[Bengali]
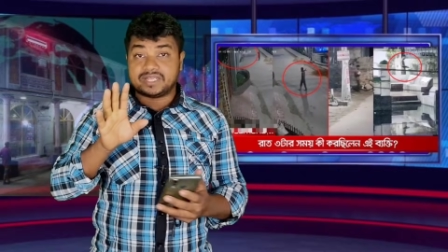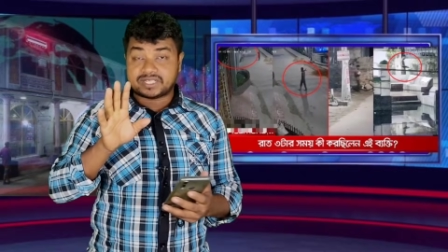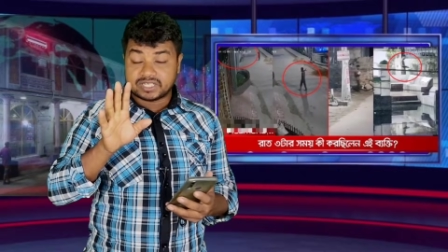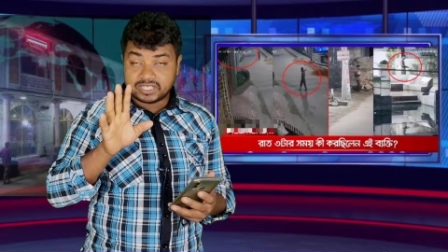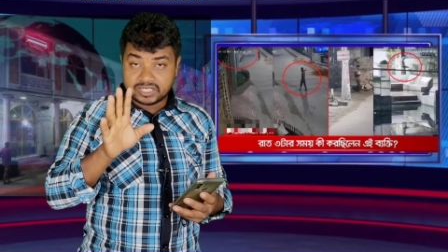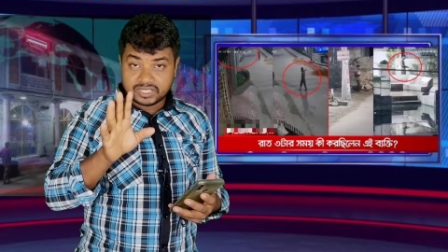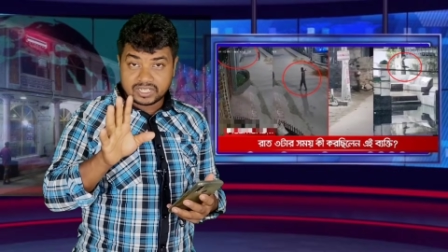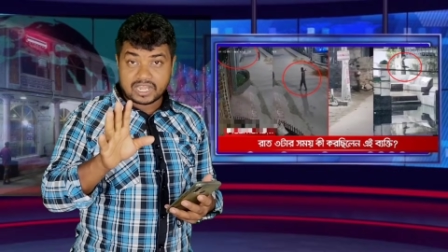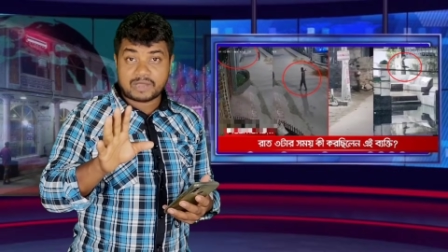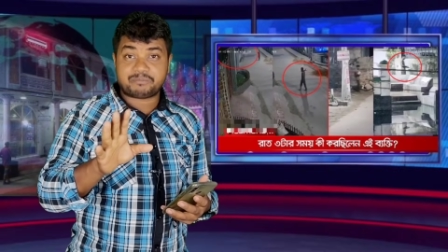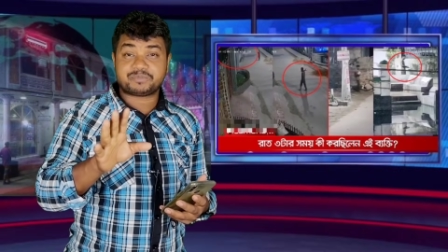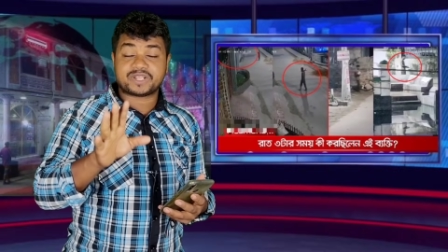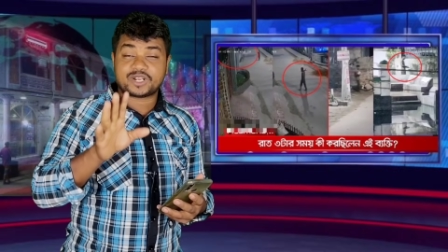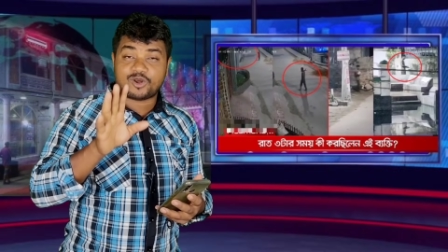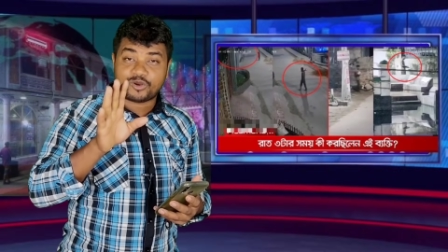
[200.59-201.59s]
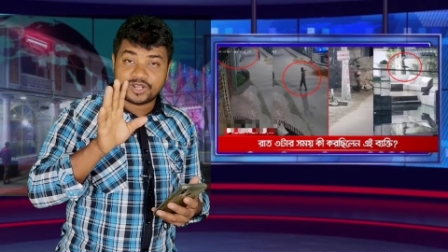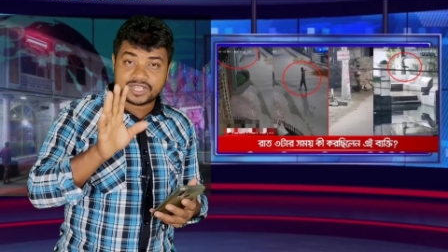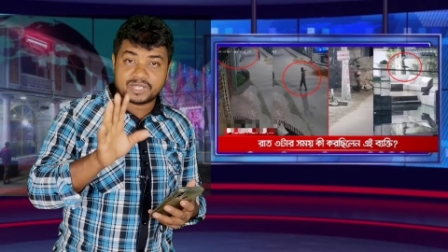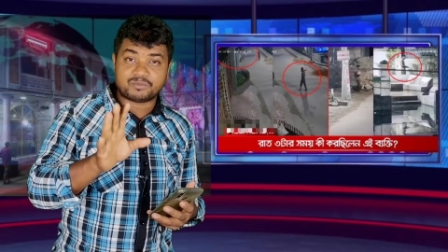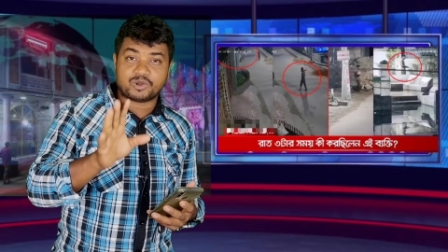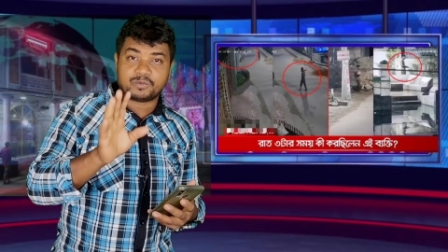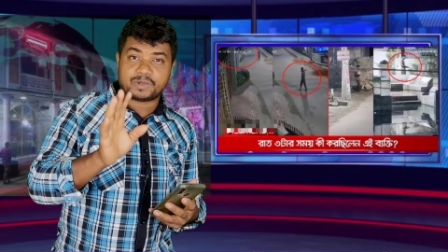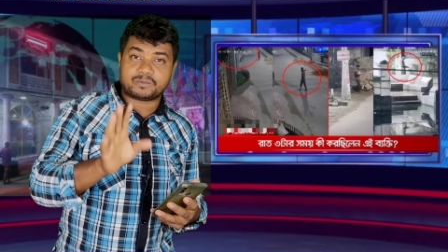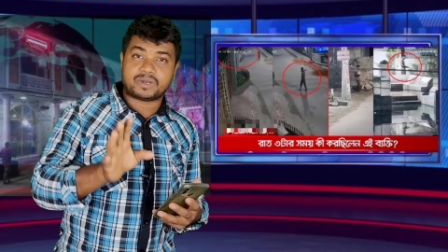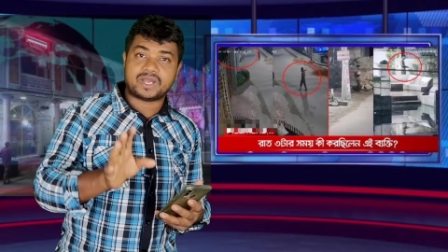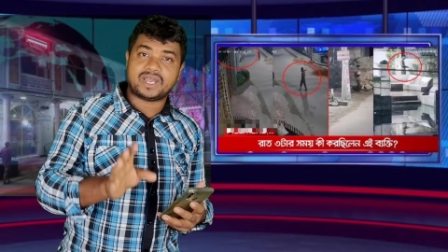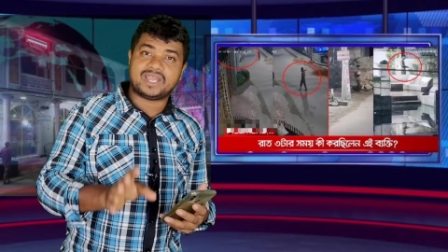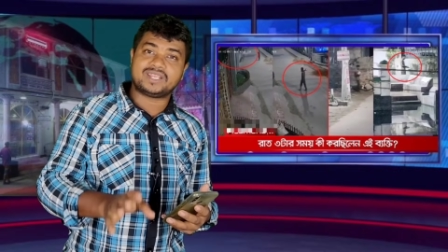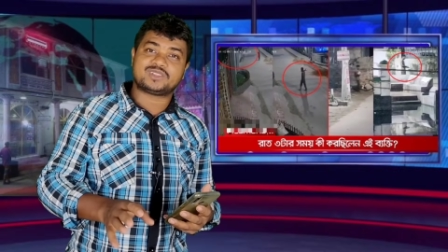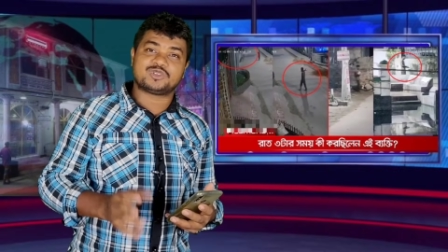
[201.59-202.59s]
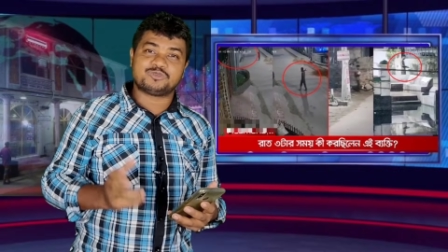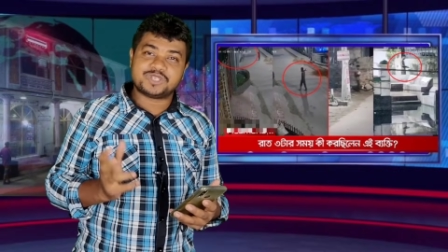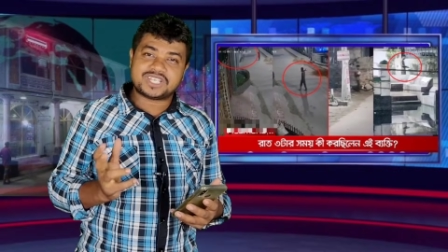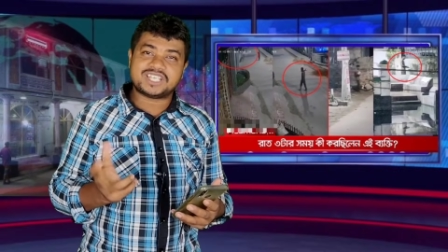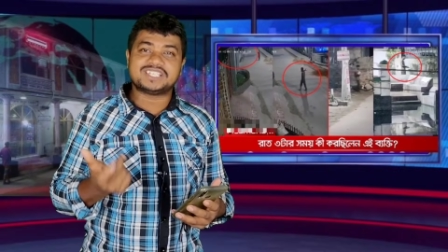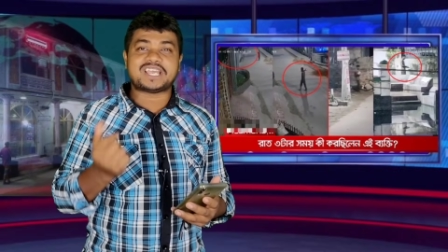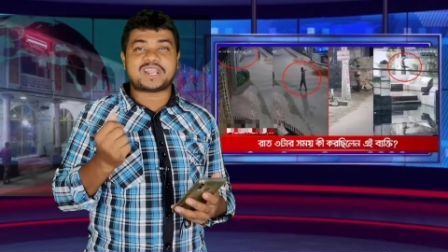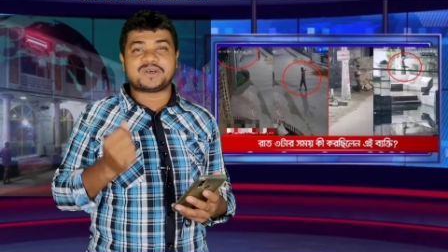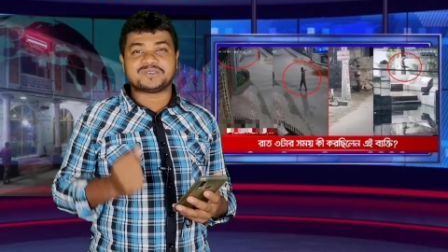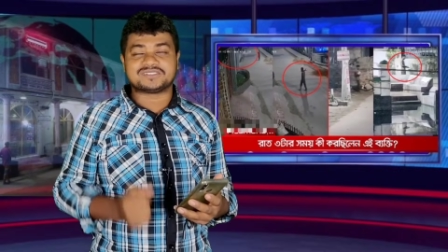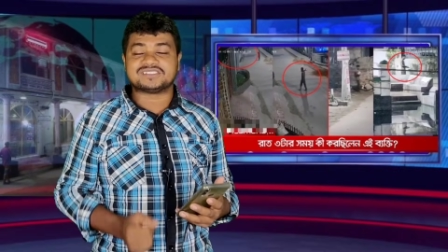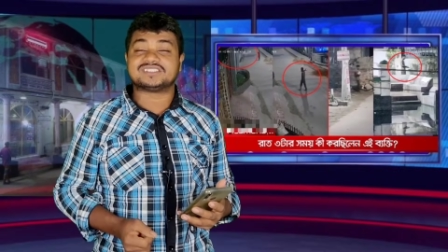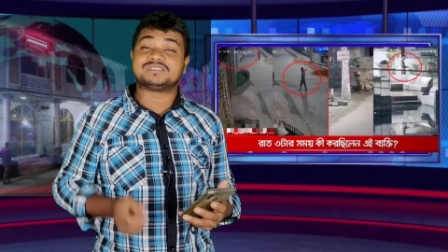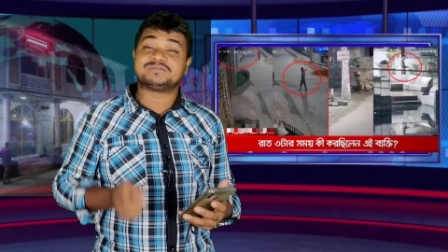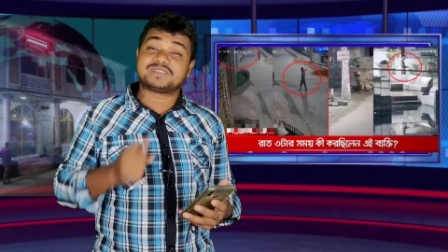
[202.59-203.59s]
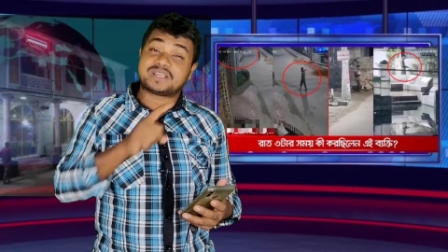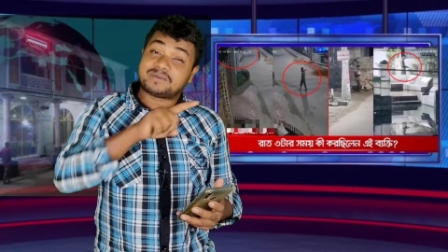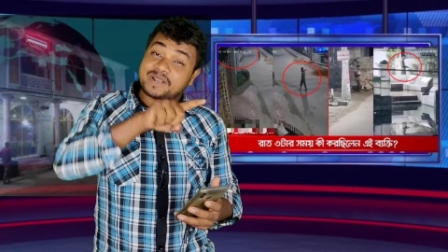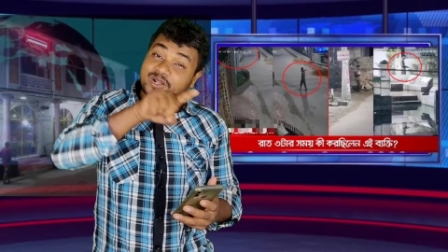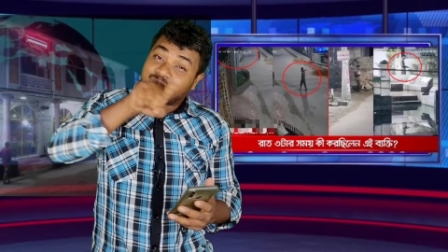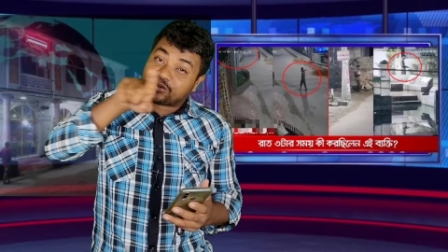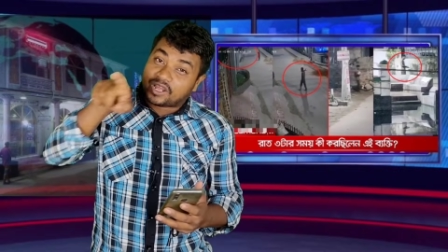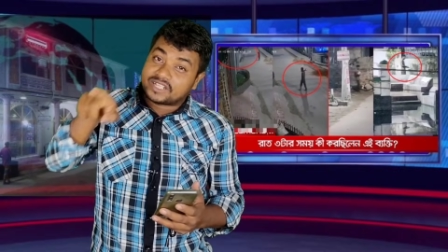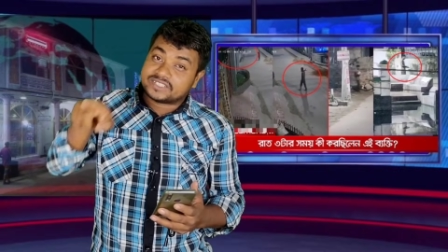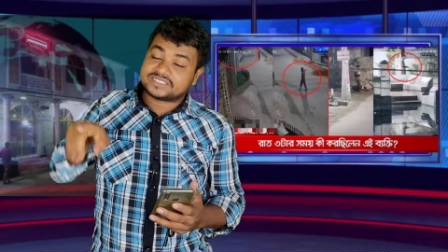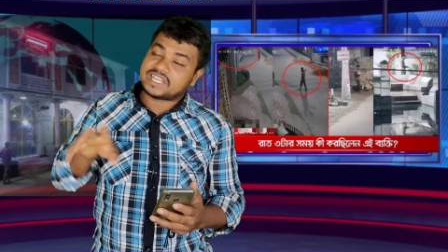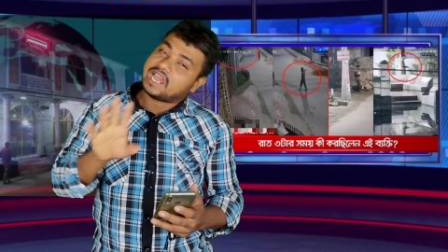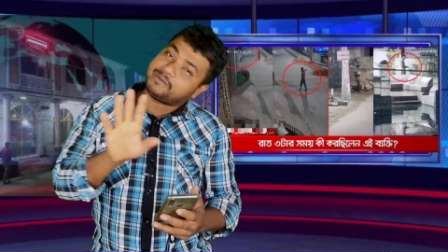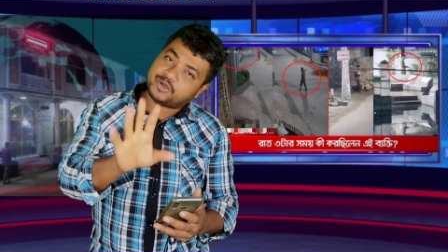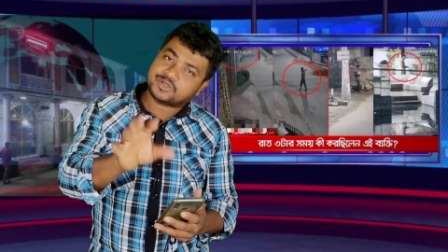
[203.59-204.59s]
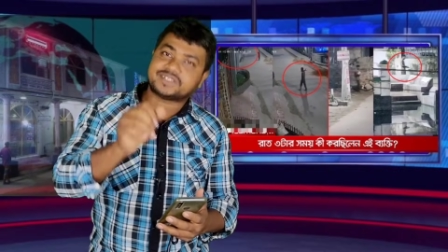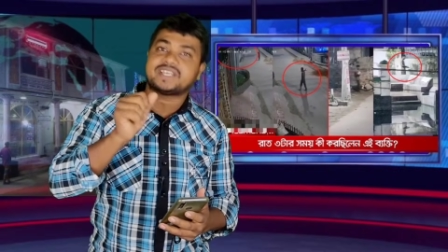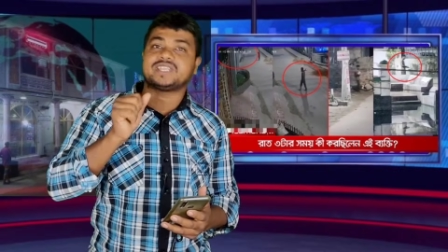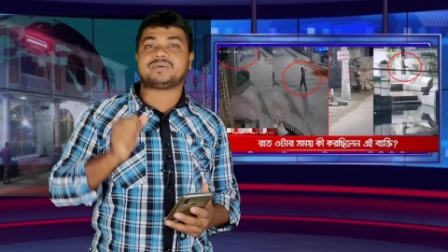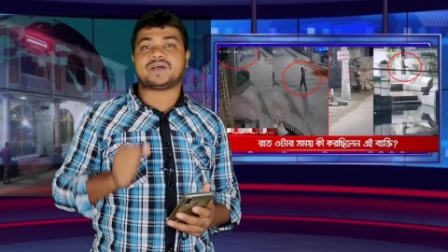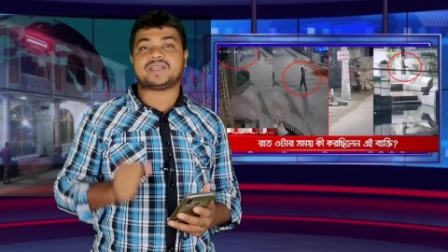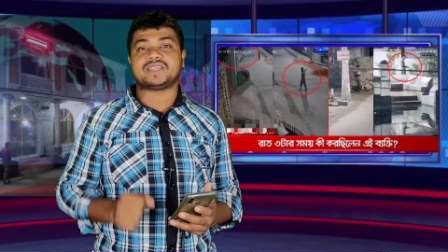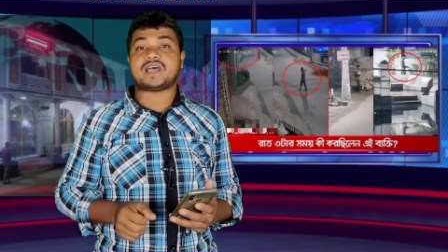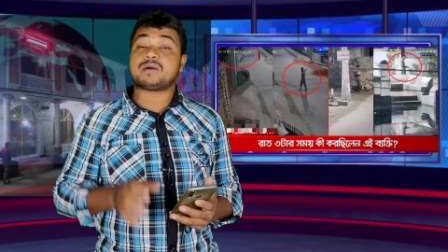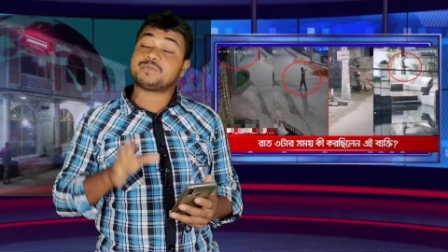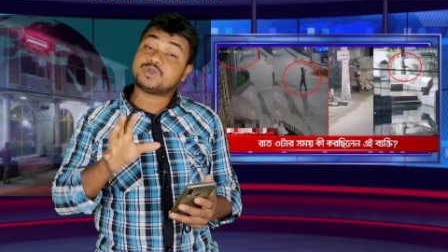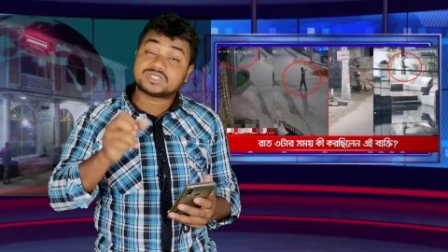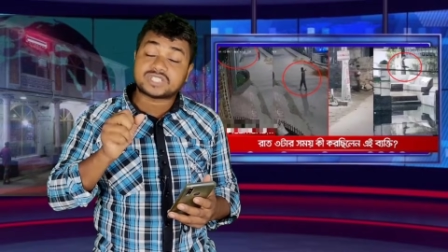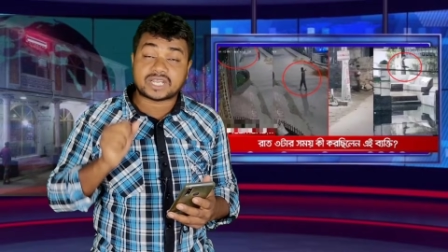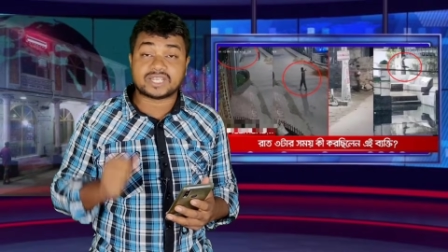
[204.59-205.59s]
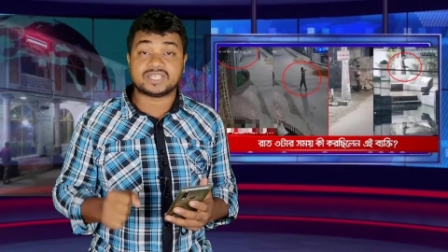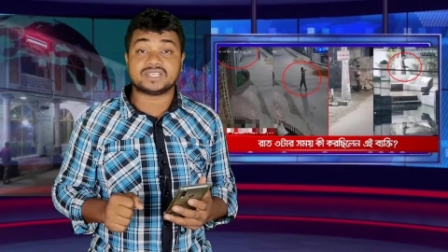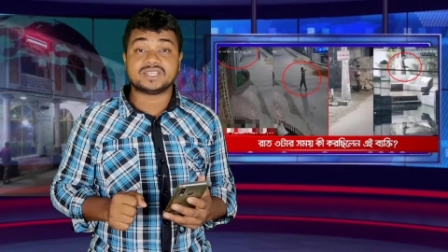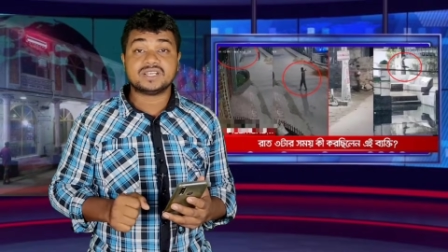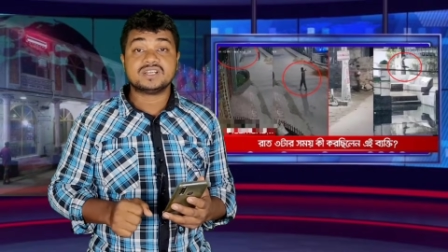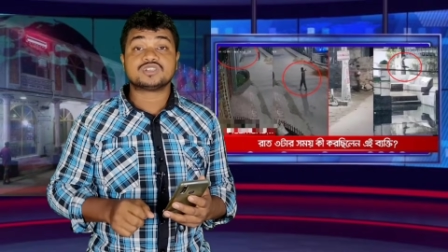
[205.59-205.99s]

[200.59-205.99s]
এখানে আপনারা অনেকে বলবেন ভাই তুমি কি জানো সিসিটিভি ক্যামেরা ঘুরানো যায় আমিও জানি ভাই আমিও জানি